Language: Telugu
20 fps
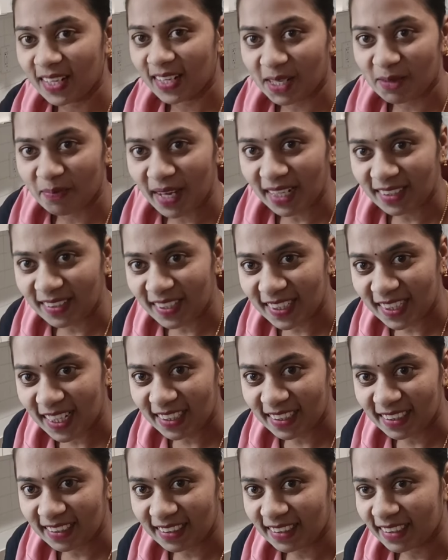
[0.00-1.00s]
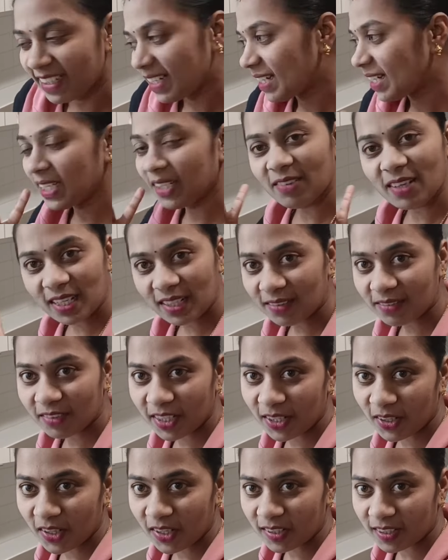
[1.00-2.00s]
వెల్కమ్ బ్యాక్ టు ఛానల్ ఇవాళ
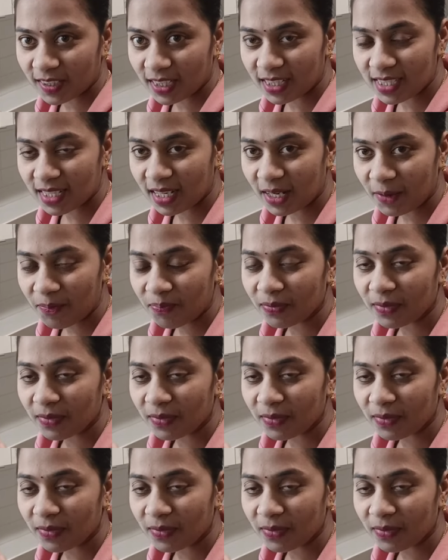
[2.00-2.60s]
వీడియో ఏంటో తెలుసా